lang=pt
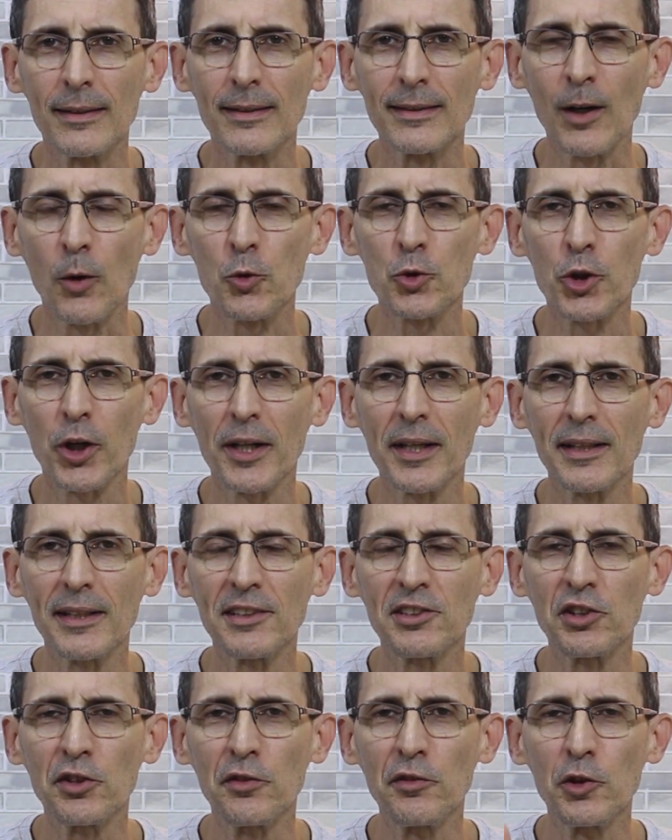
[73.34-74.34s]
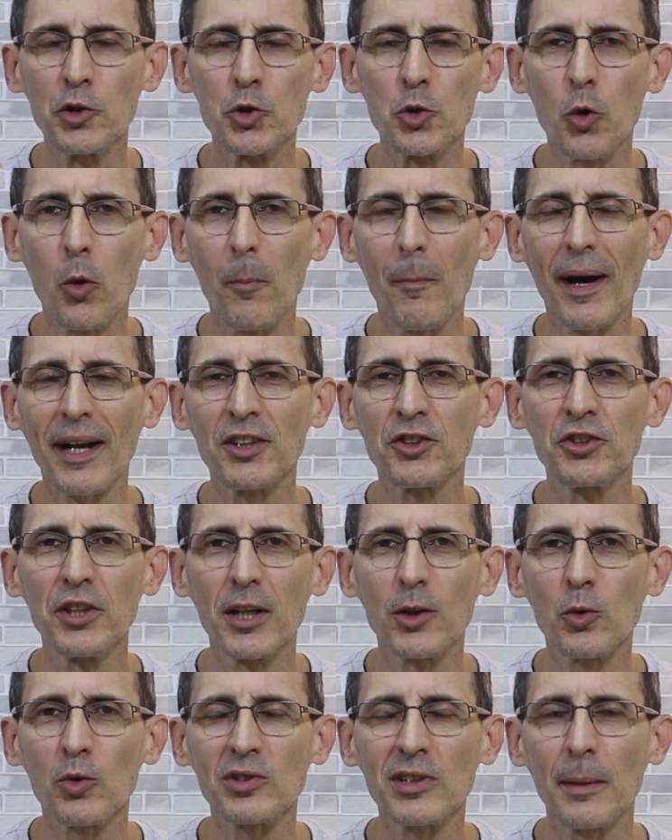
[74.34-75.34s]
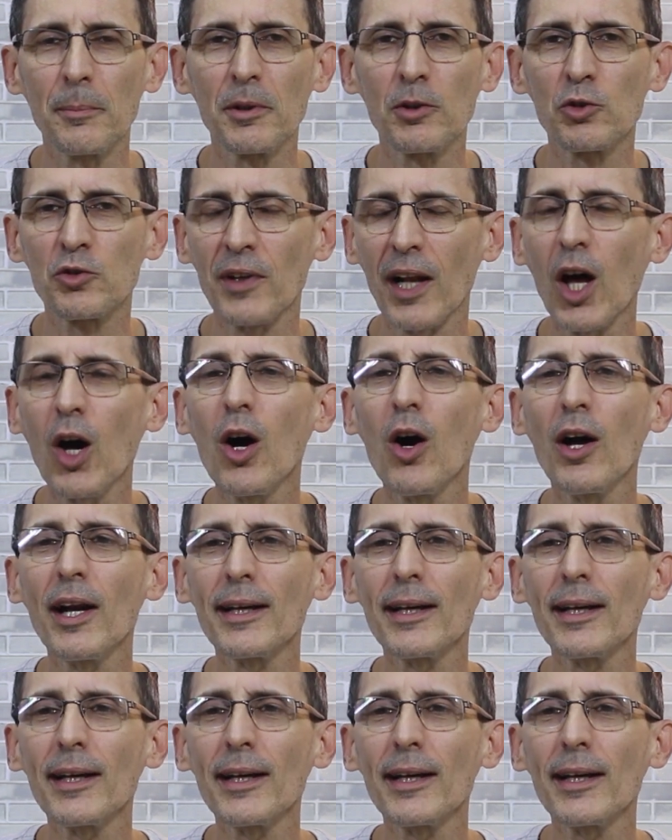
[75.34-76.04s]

Dá um joinha nesse vídeo, compartilha com os amigos, fala, oh,